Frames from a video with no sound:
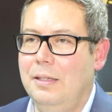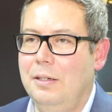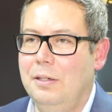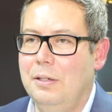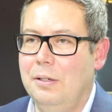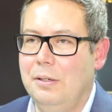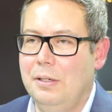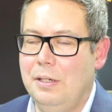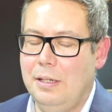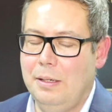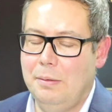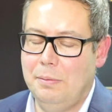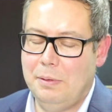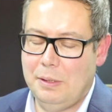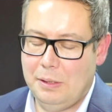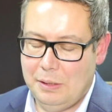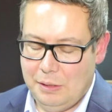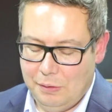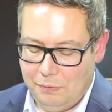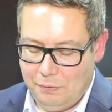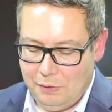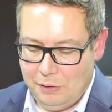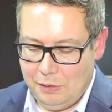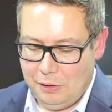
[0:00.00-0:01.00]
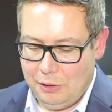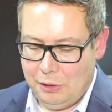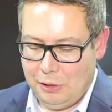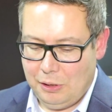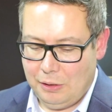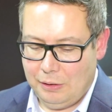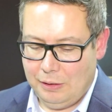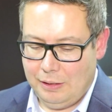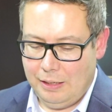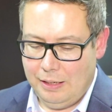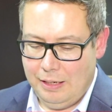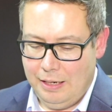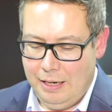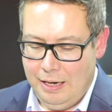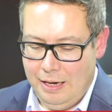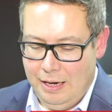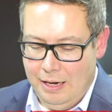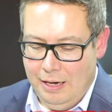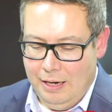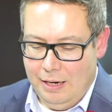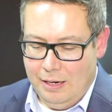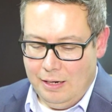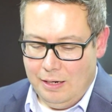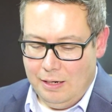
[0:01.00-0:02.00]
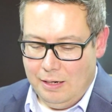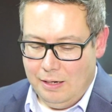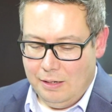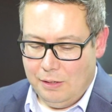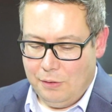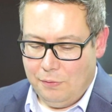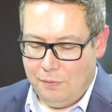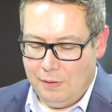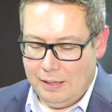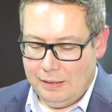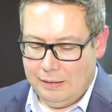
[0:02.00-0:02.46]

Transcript: 1794 e,